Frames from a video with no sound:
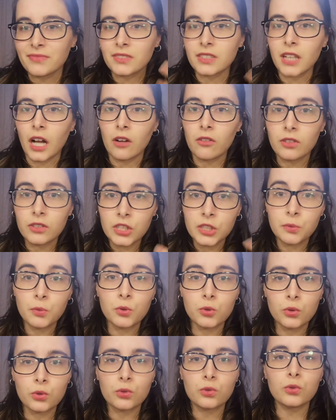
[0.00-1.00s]
davranış
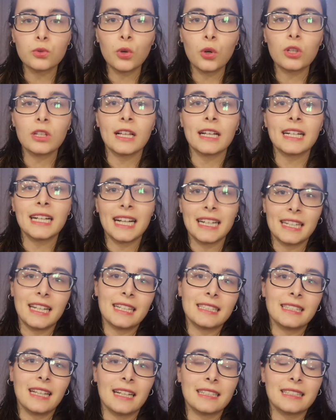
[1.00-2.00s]
bozukluğu olan
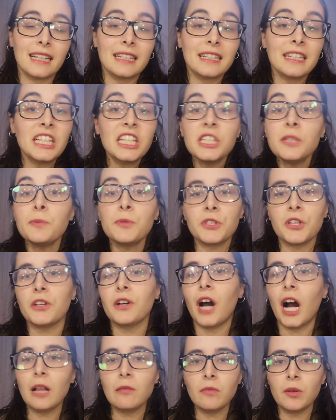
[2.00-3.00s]
karakterden hiçbir
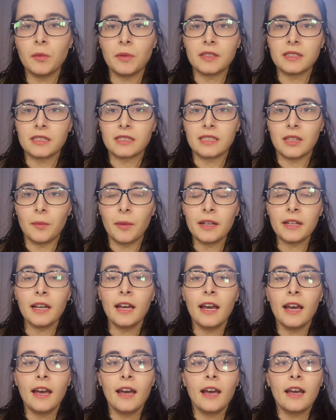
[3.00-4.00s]
şey almaması demek
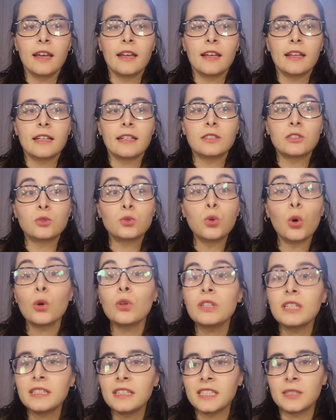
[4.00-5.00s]
e,
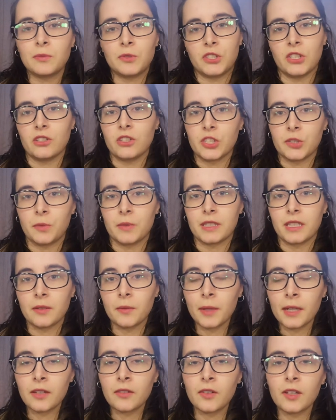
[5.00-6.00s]
çok titiz bir çalışma
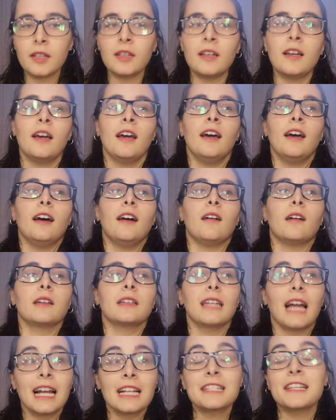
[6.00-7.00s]
demek ve
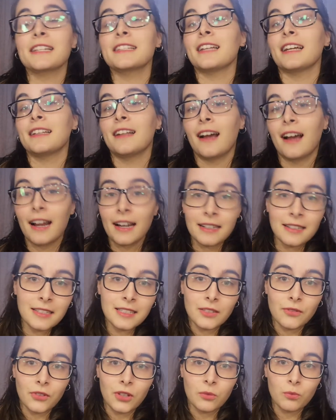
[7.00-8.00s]
gerçekten her
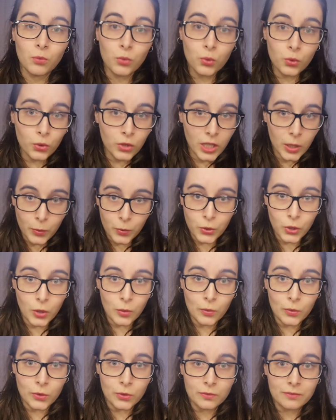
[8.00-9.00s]
dizi film bunu
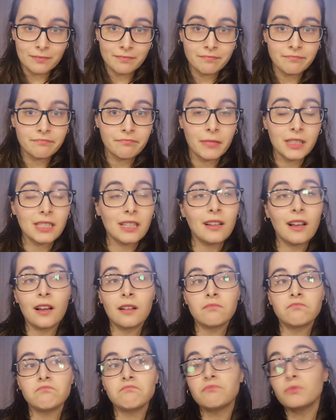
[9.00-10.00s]
yapıyor mu?
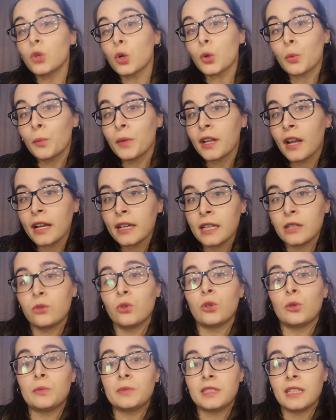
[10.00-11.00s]
Mesela çok merak
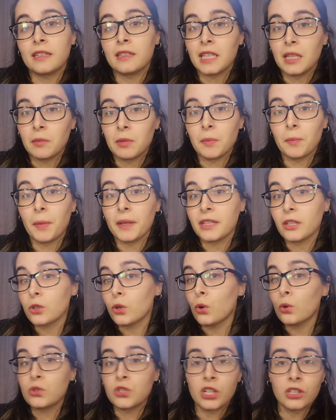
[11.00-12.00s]
ediyorum sette bir
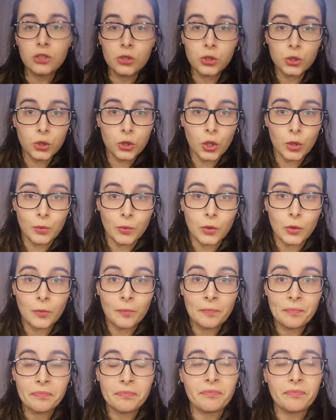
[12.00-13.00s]
pedagog çalışıyor mu?
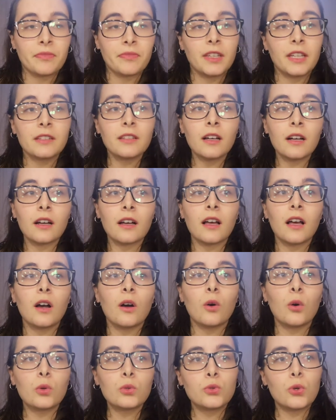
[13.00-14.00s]
Ya da
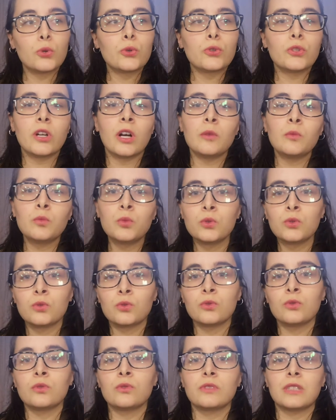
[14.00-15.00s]
o çocuğa
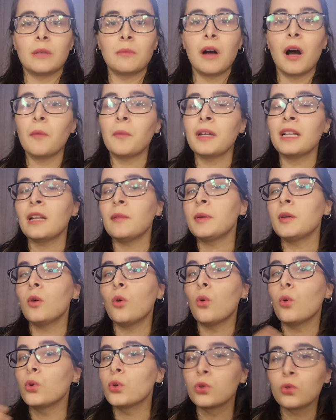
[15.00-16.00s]
bunun tamamıyla
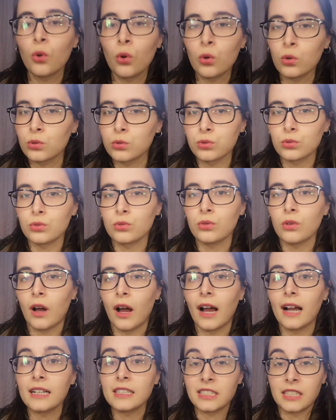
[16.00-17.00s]
bir oyun olduğu
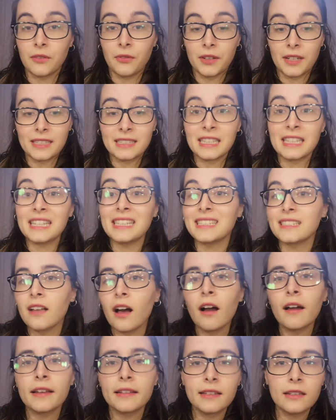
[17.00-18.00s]
her seferinde
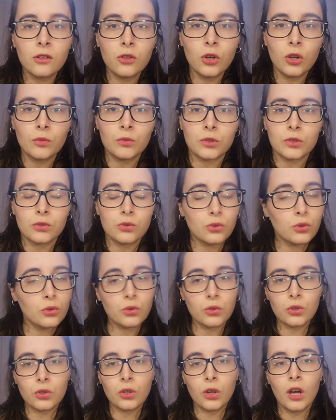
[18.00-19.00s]
izah ediliyor mu?
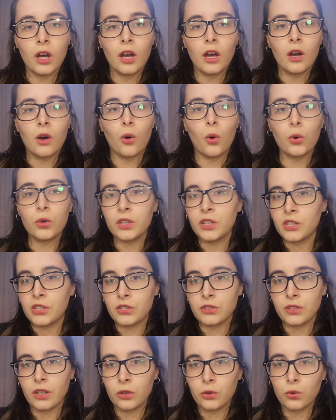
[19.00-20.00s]
Çünkü 10
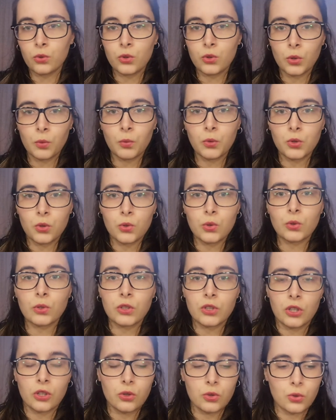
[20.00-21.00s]
yaşından küçük bir
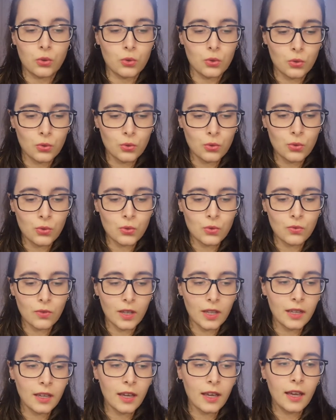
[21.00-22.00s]
çocukla çalışıyorsunuz
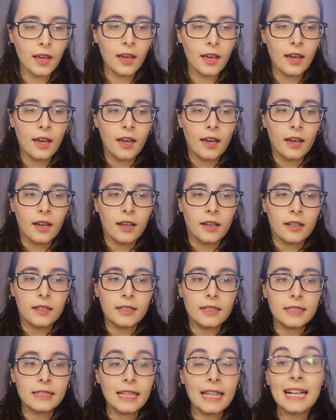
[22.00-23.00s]
ve
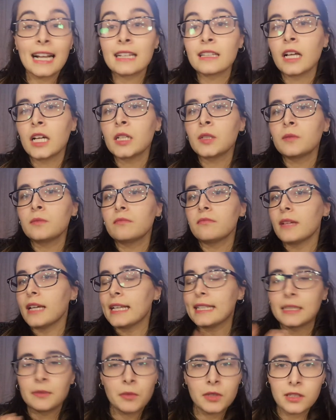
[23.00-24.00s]
e, ne kadar
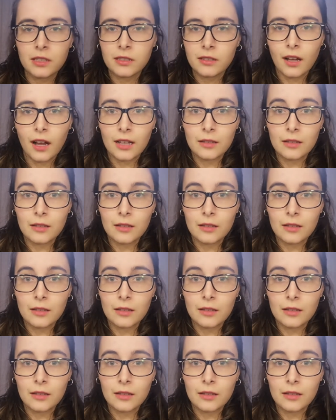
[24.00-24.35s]
eğitim al-